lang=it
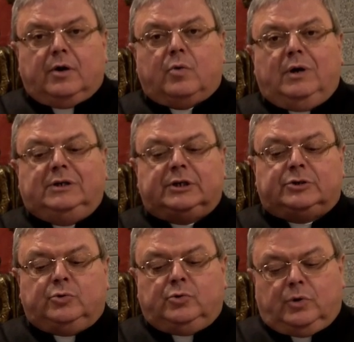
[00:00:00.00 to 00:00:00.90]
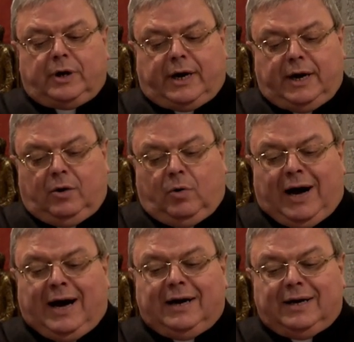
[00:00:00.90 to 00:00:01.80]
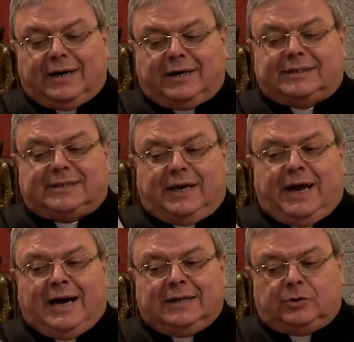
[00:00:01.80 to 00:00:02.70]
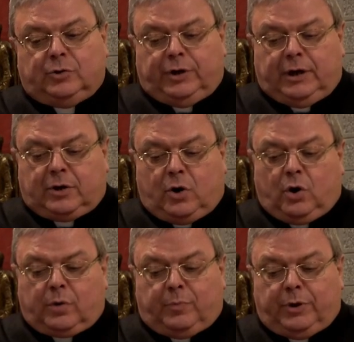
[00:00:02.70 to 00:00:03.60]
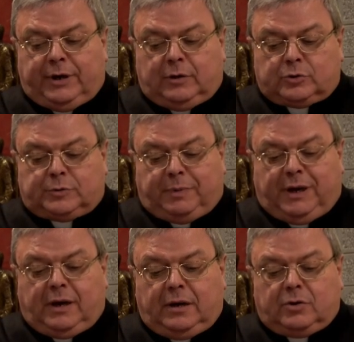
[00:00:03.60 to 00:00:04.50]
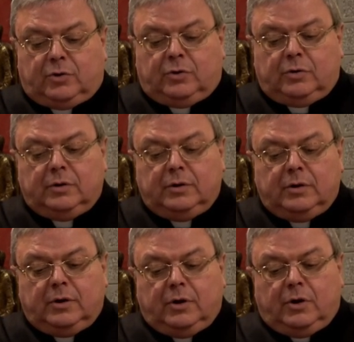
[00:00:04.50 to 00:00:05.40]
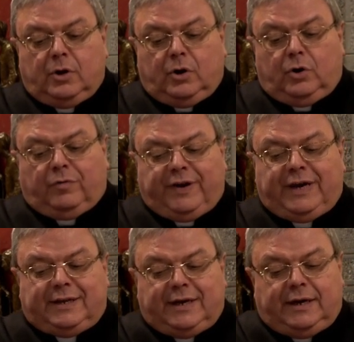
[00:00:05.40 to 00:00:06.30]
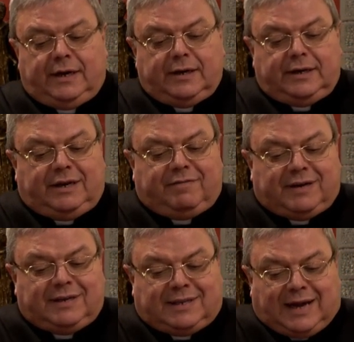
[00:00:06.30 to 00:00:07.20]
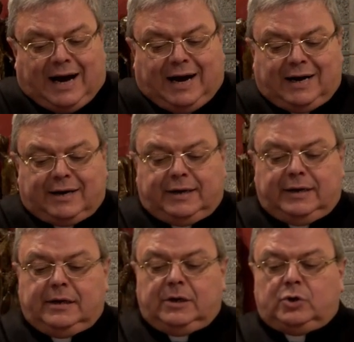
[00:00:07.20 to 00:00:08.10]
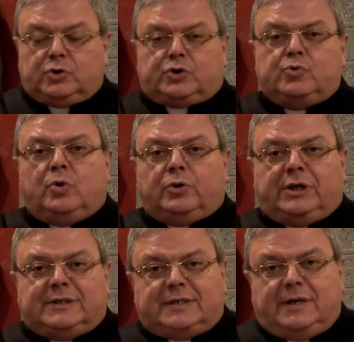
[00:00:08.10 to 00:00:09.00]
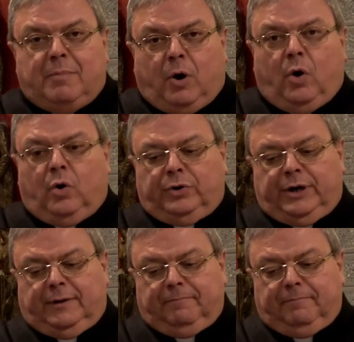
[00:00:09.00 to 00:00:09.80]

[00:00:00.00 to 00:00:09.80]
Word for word: Quel Gesù che lo ha risanato nel corpo e nello spirito lo vede diventare suo testimone